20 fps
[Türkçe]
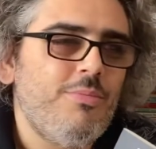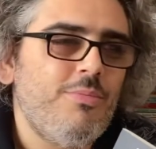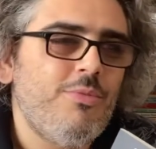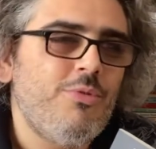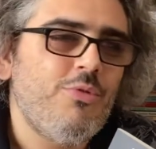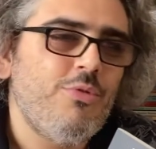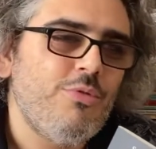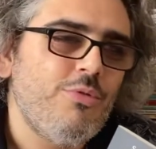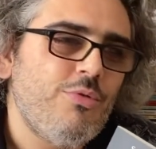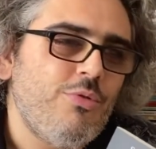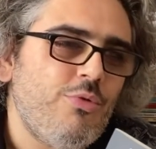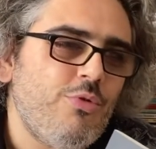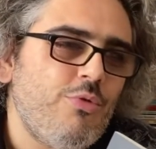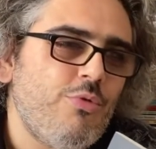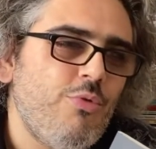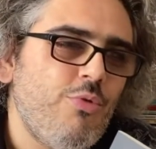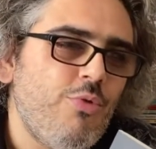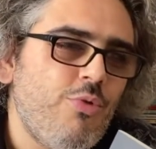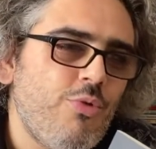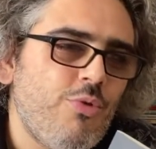Bugün
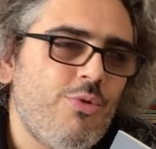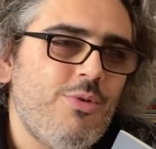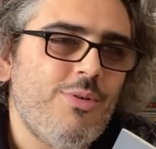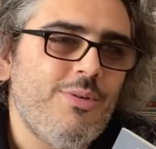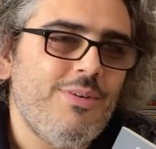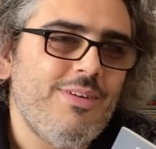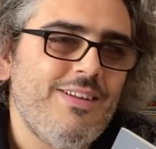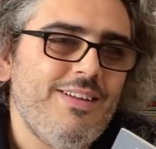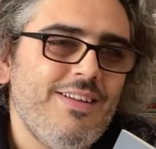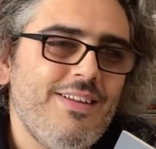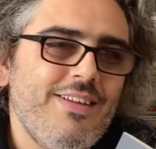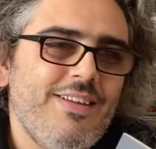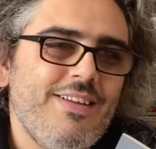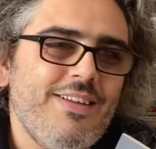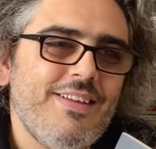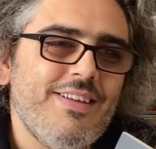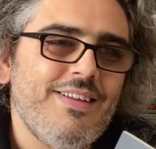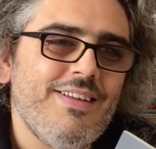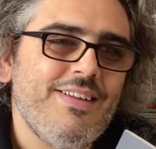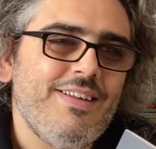Kuzguncuk
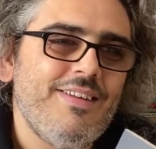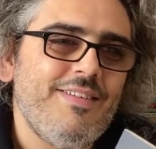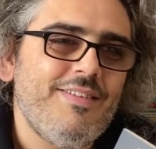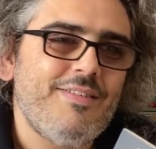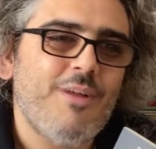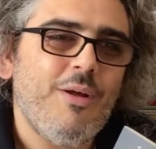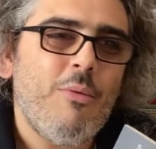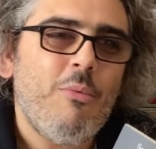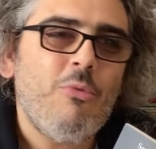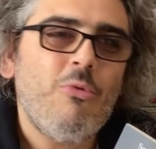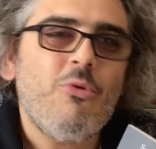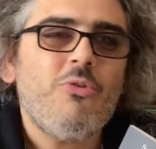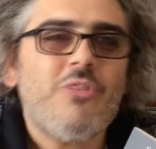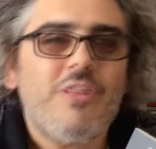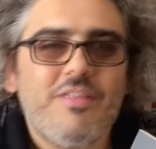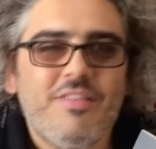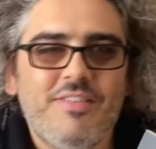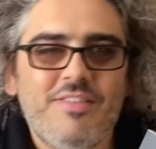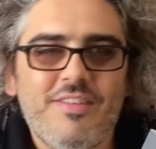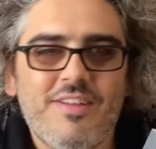İstanbul'un
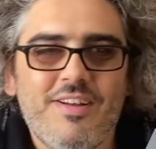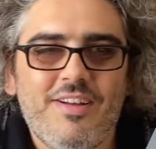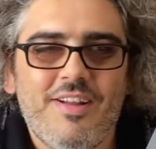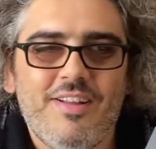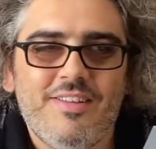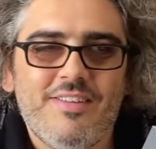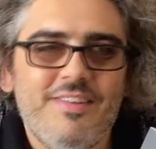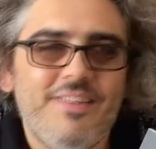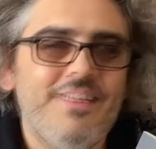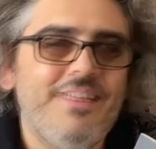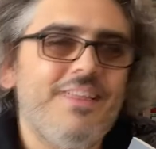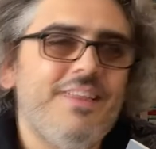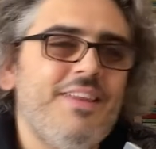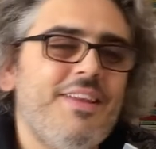ortasında kaldı.